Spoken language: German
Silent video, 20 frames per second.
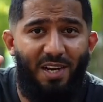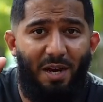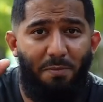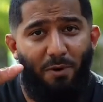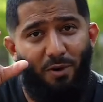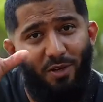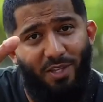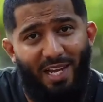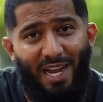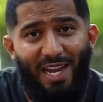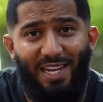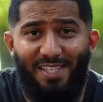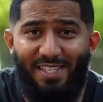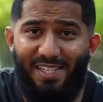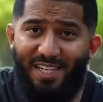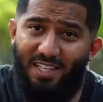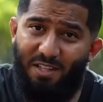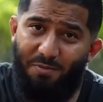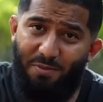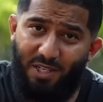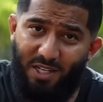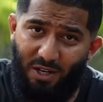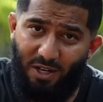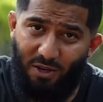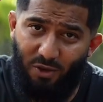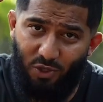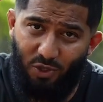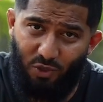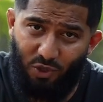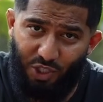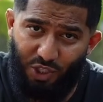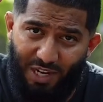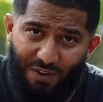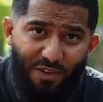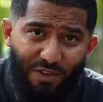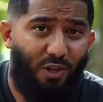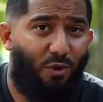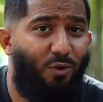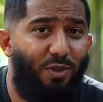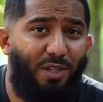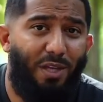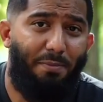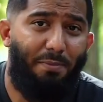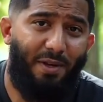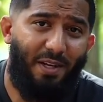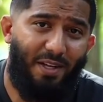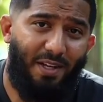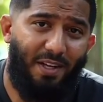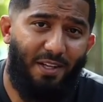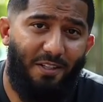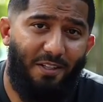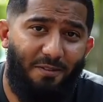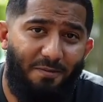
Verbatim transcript: aber auch die Einzige, die mich genauso schnell wieder runterbringen kann.